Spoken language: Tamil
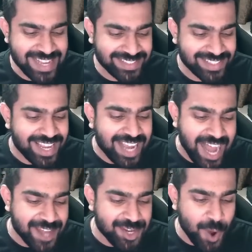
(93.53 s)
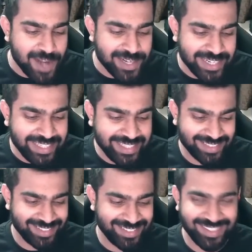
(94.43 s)
எஸ் ஆர் யூ ஆல் ரெடி
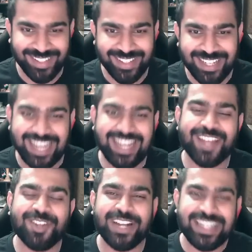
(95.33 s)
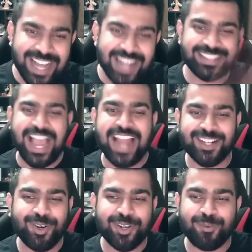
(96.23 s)
எல்லாரும் ரெடினா
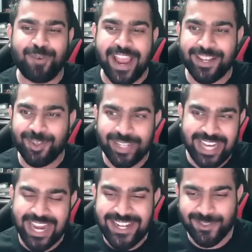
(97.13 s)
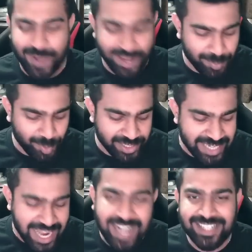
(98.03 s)
சாட்ல ஒரு ஃபயர் ஒரு ஏடி ஸ்கொயர்
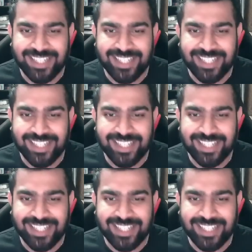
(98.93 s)
போடுங்கயா